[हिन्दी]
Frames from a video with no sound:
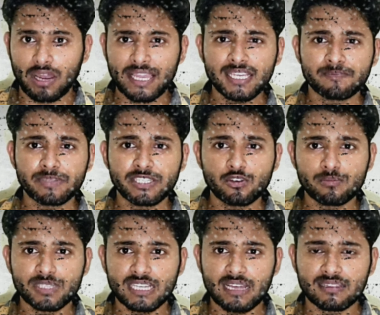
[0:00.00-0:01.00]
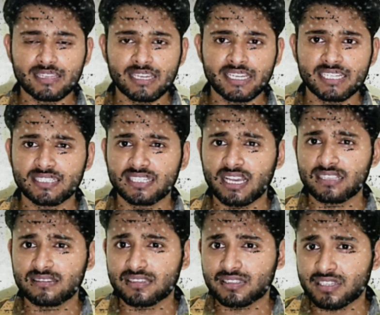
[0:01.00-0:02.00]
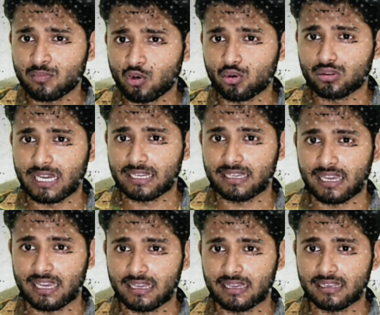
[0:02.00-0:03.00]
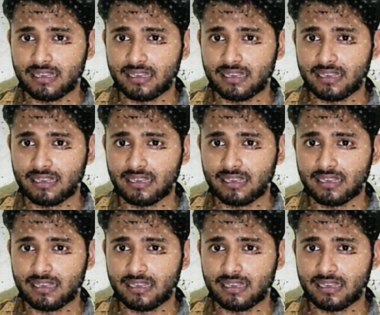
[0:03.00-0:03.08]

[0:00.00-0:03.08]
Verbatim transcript: आइए इस वीडियो में जानते हैं कि ट्रियाज सिस्टम होता क्या है